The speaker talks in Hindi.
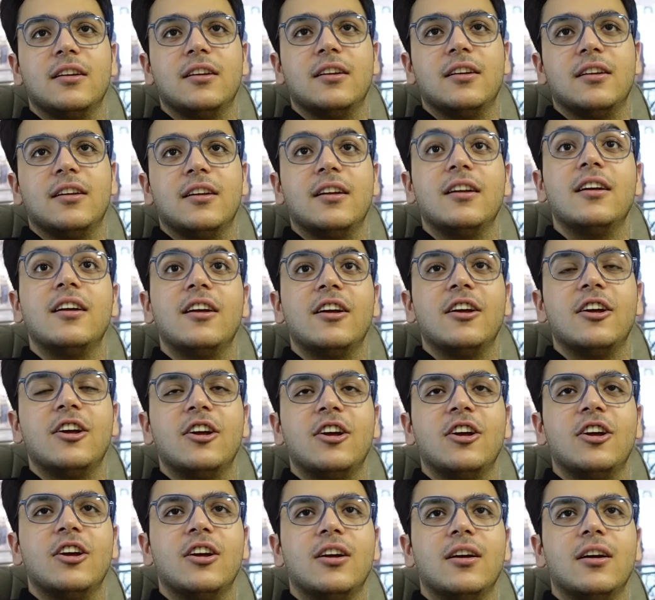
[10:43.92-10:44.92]
तो
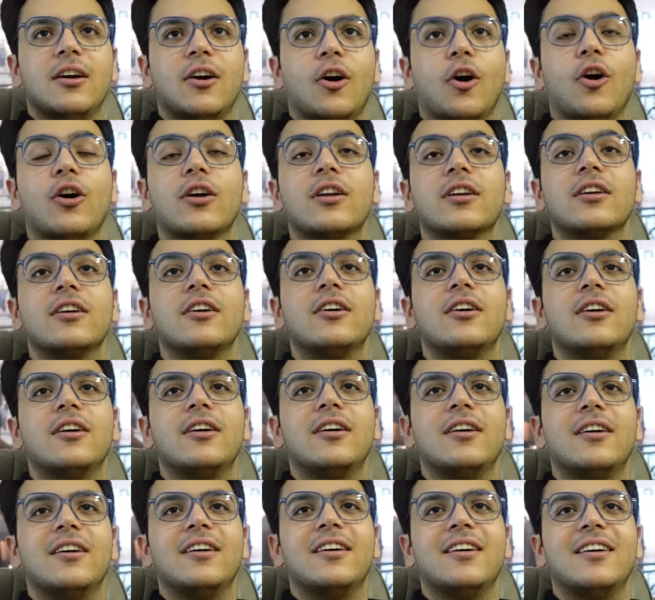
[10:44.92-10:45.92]
स्ट्रॉबेरीज खाओ सीड्स मत
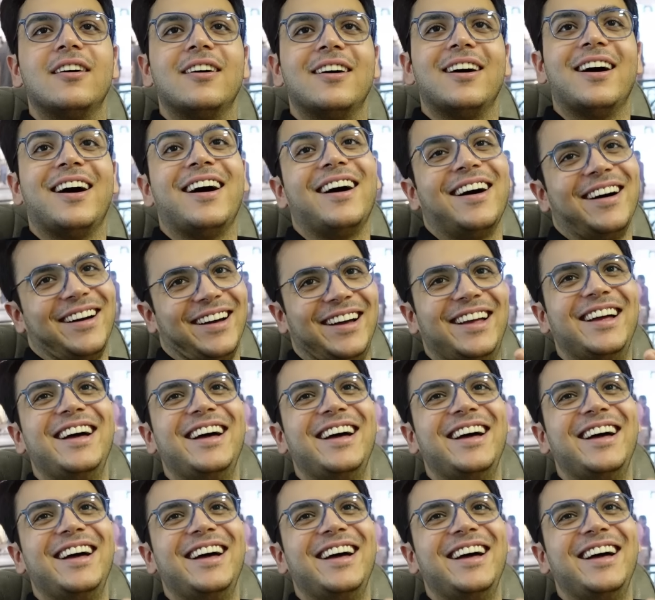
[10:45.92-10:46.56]
काउंट करो हाँ